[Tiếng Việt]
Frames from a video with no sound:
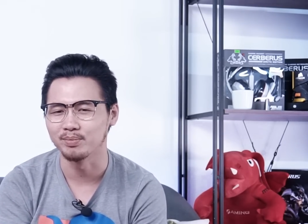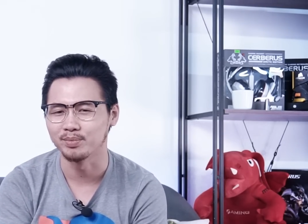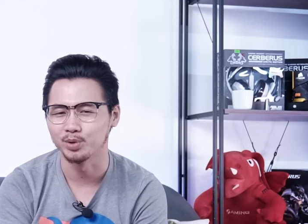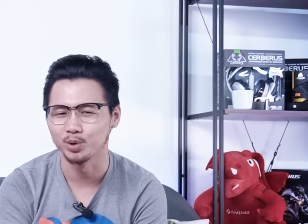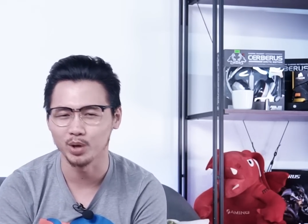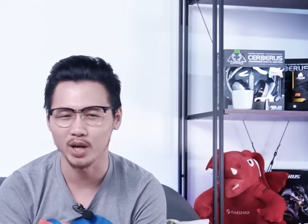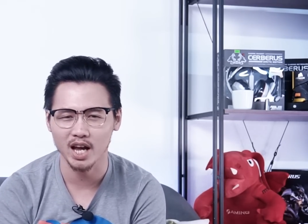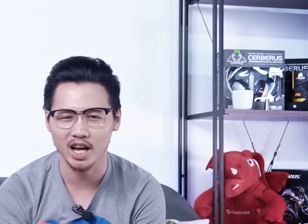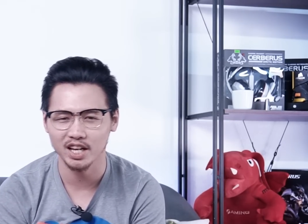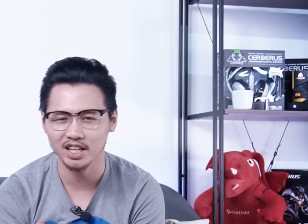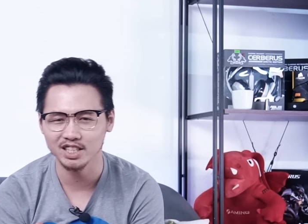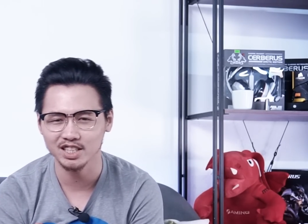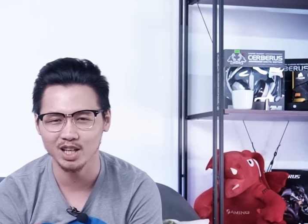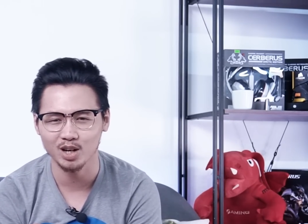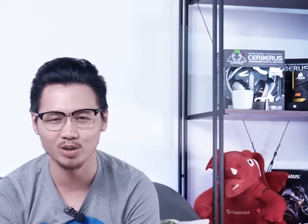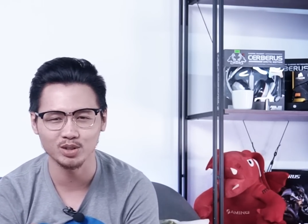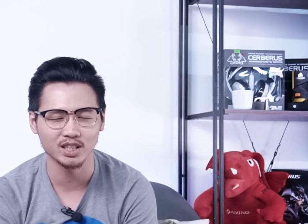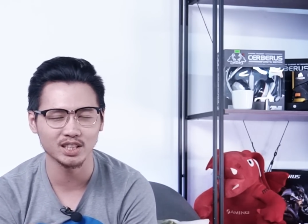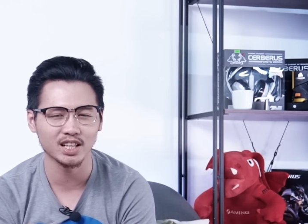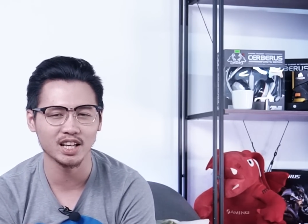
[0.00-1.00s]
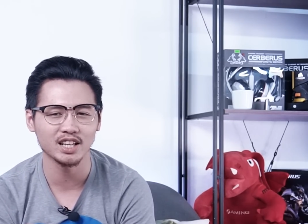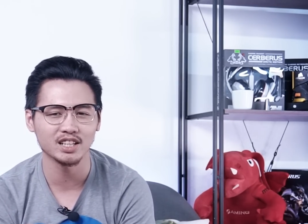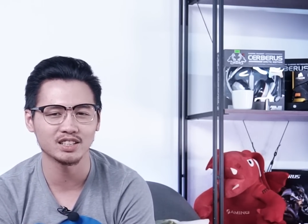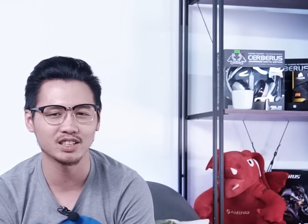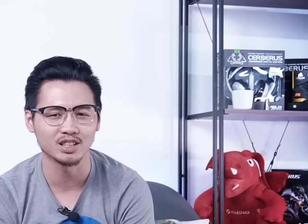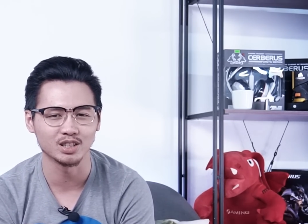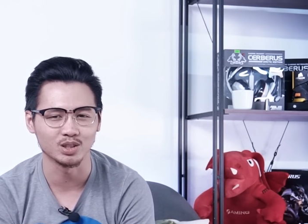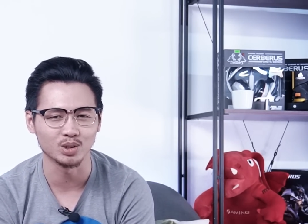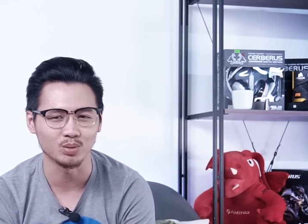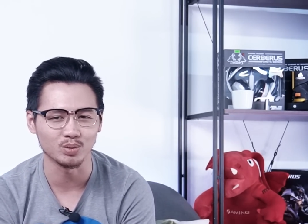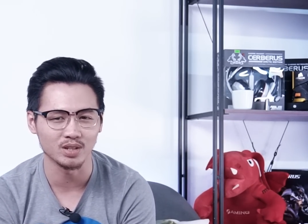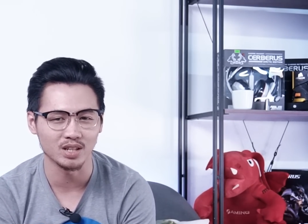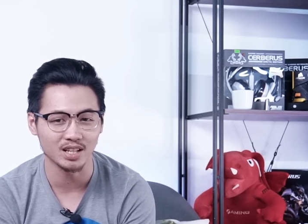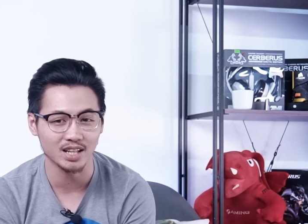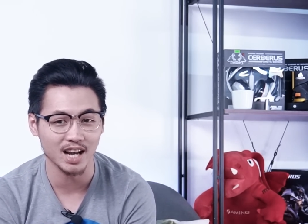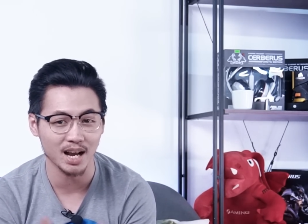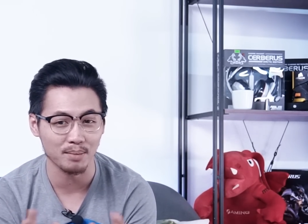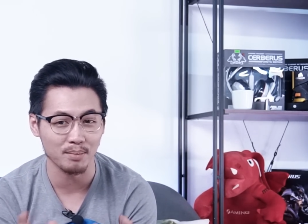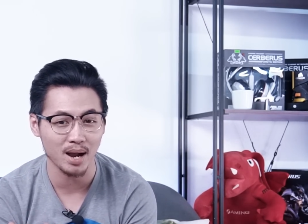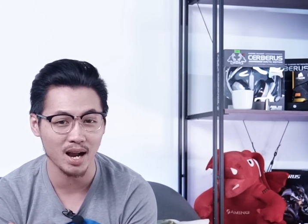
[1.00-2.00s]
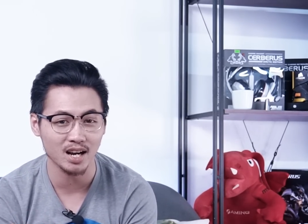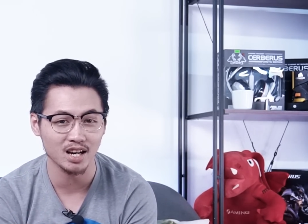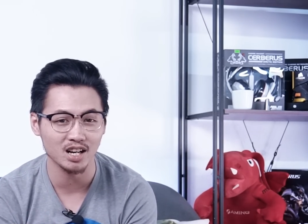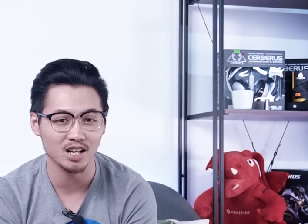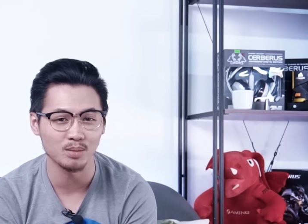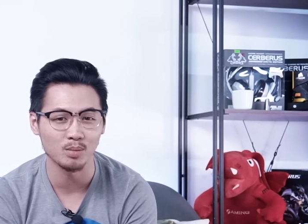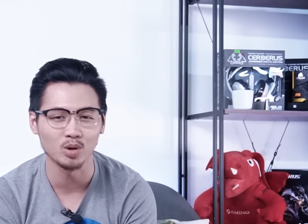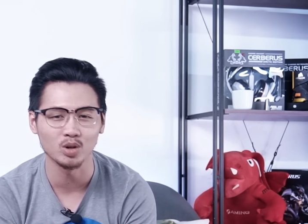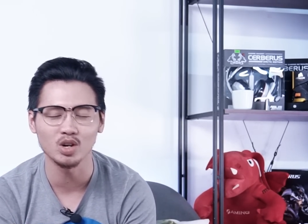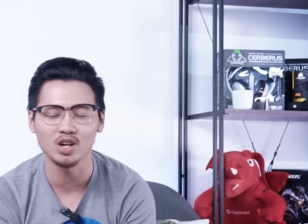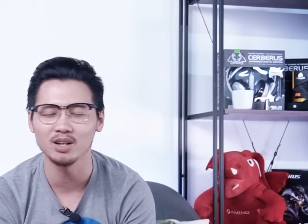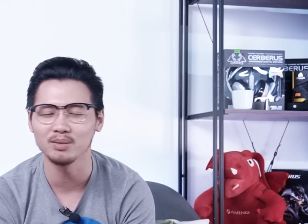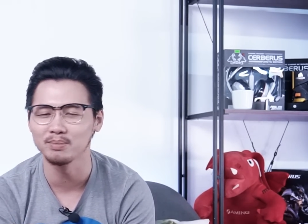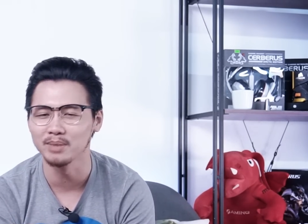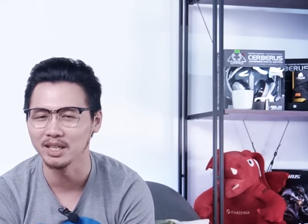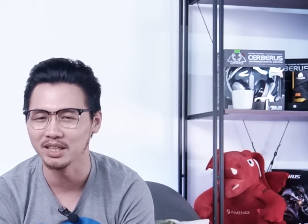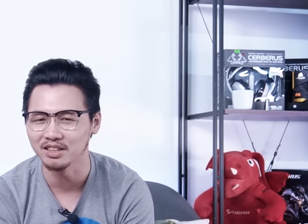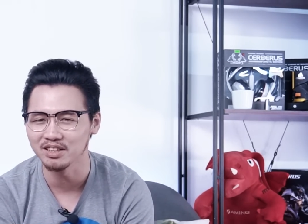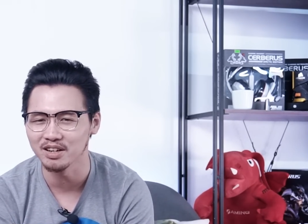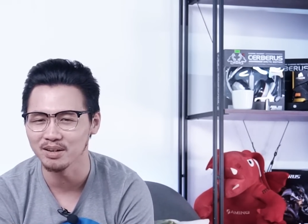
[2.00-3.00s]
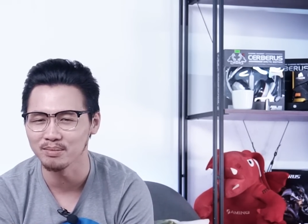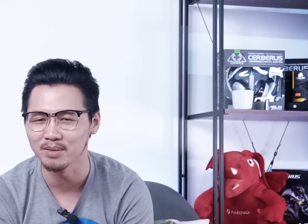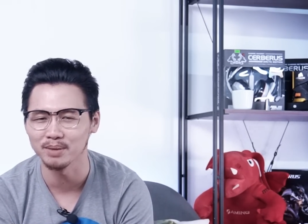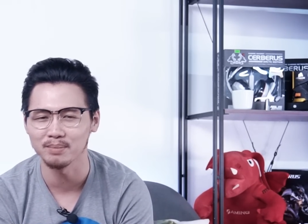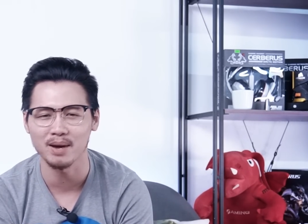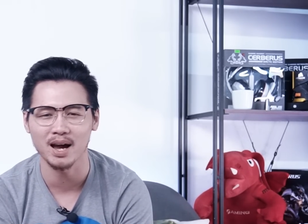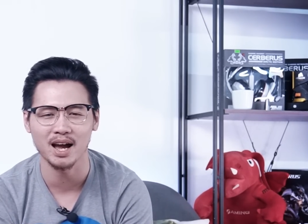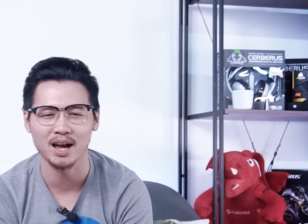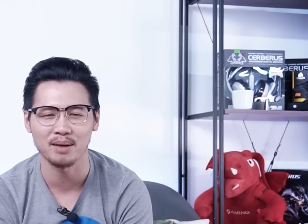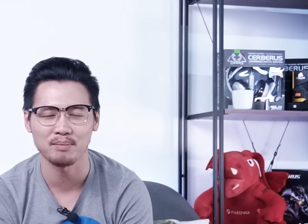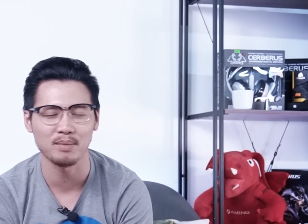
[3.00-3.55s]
Nokia X6 sách tay sử dụng được cả 3G, 4G bình thường mượt mà,